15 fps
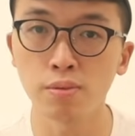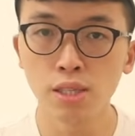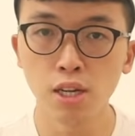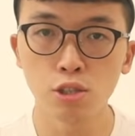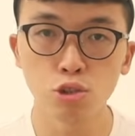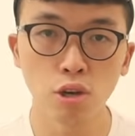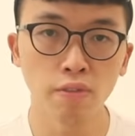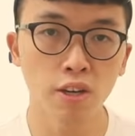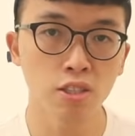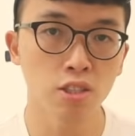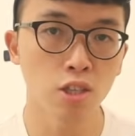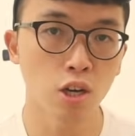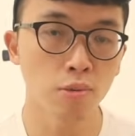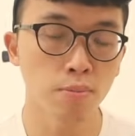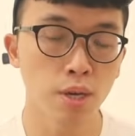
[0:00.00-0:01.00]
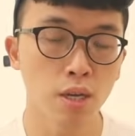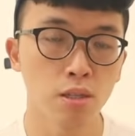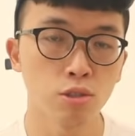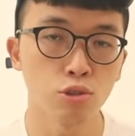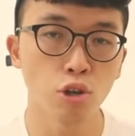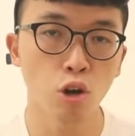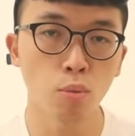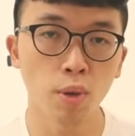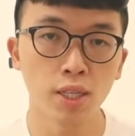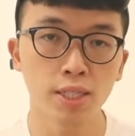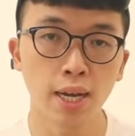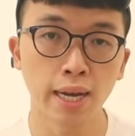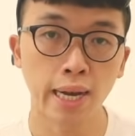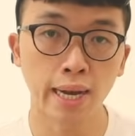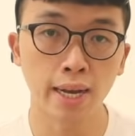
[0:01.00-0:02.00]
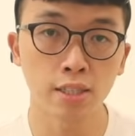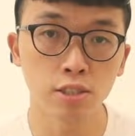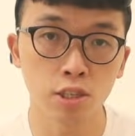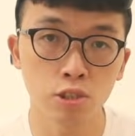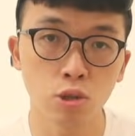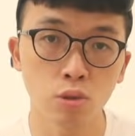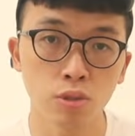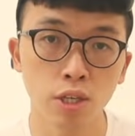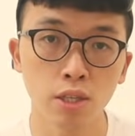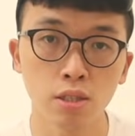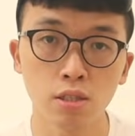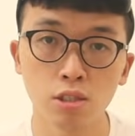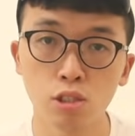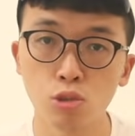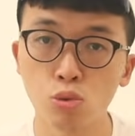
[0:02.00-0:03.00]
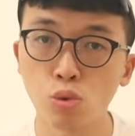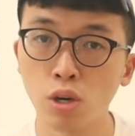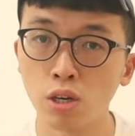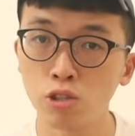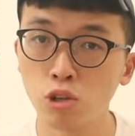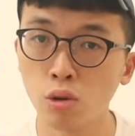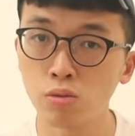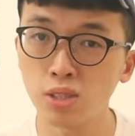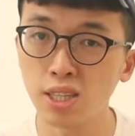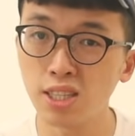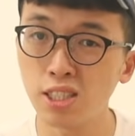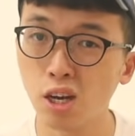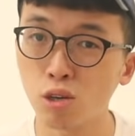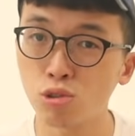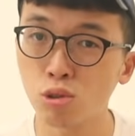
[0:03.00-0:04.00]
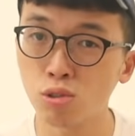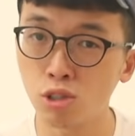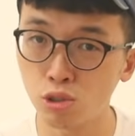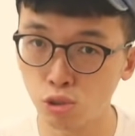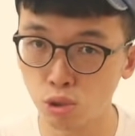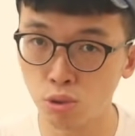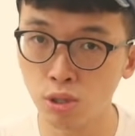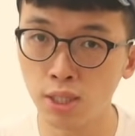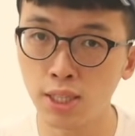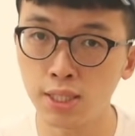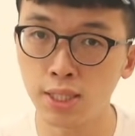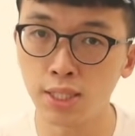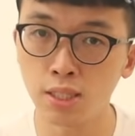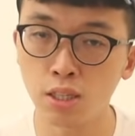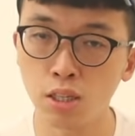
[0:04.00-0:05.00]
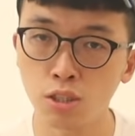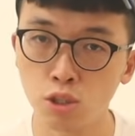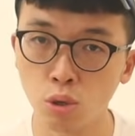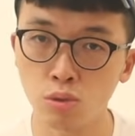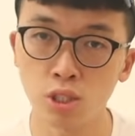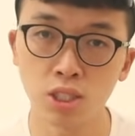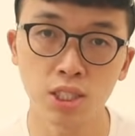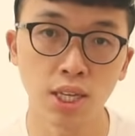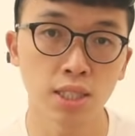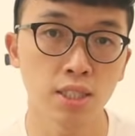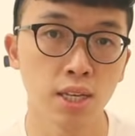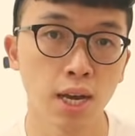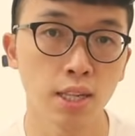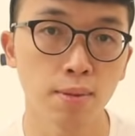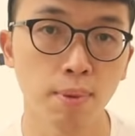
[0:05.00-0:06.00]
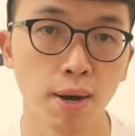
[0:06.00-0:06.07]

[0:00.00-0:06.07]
今天的专访视角影片，就让我们一起来看看陈冲庭是如何从低潮中的绝对逆境重新站起来的